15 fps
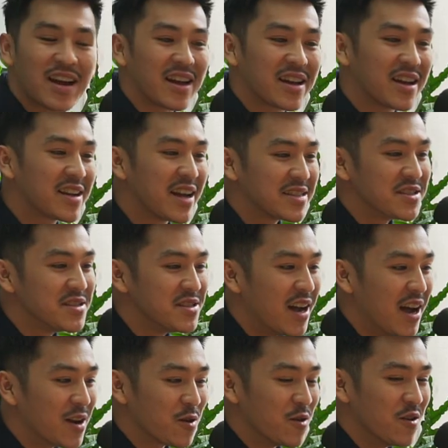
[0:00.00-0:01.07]
cả các khán thính
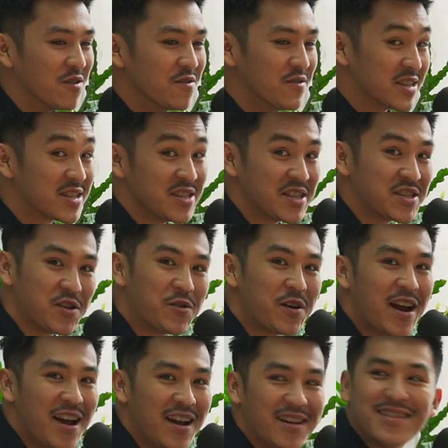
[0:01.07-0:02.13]
giả của
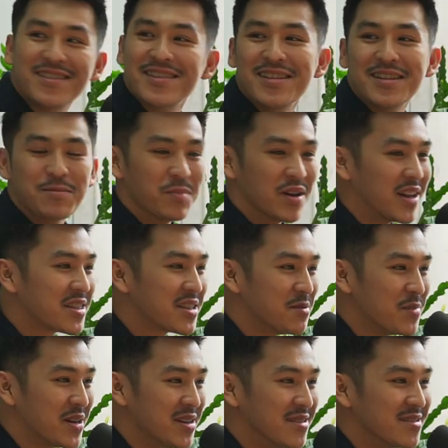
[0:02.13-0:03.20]
Vietcetera. Mình là
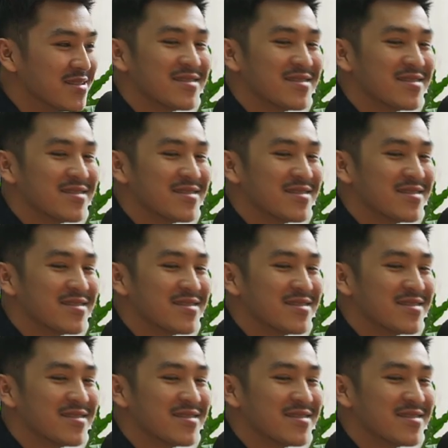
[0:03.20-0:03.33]
Thiên Minh